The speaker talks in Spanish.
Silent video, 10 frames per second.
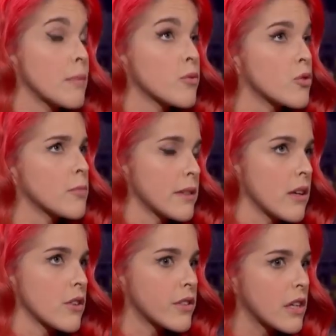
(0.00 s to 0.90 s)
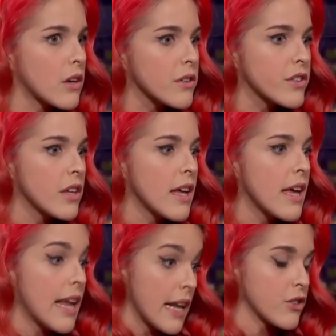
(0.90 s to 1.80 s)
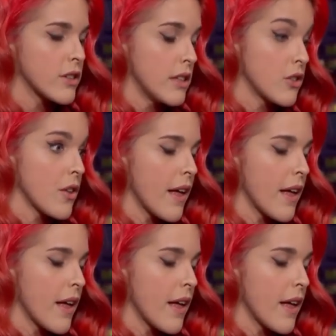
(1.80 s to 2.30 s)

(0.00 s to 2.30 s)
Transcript: Cobramos mucho más que los chicos en, los